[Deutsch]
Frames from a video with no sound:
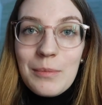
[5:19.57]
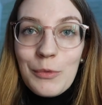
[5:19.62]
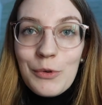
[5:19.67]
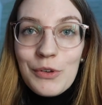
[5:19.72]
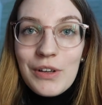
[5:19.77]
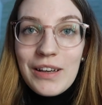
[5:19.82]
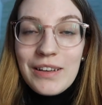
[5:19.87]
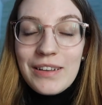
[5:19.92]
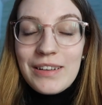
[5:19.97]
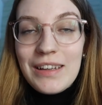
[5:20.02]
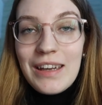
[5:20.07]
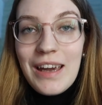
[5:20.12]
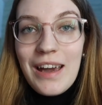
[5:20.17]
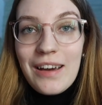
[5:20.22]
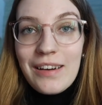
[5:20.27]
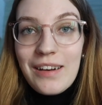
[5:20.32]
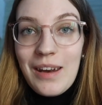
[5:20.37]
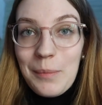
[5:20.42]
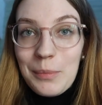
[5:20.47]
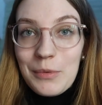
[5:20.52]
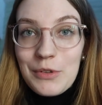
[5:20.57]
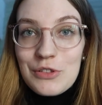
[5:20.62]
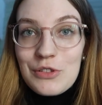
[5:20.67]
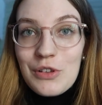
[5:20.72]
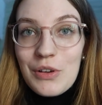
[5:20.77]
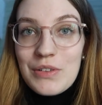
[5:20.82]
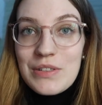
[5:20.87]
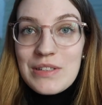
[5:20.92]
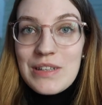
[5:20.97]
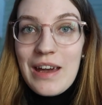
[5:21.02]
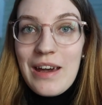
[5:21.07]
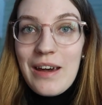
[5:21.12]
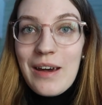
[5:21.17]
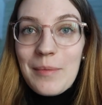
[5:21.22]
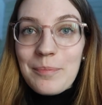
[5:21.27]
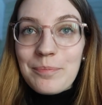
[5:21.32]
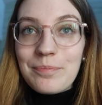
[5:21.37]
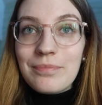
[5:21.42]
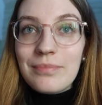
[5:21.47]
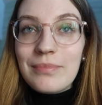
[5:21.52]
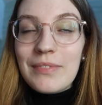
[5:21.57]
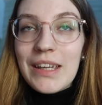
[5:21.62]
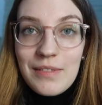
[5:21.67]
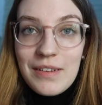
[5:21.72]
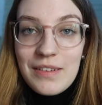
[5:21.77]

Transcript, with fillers: Monaten, Jahren abgeschlossen haben.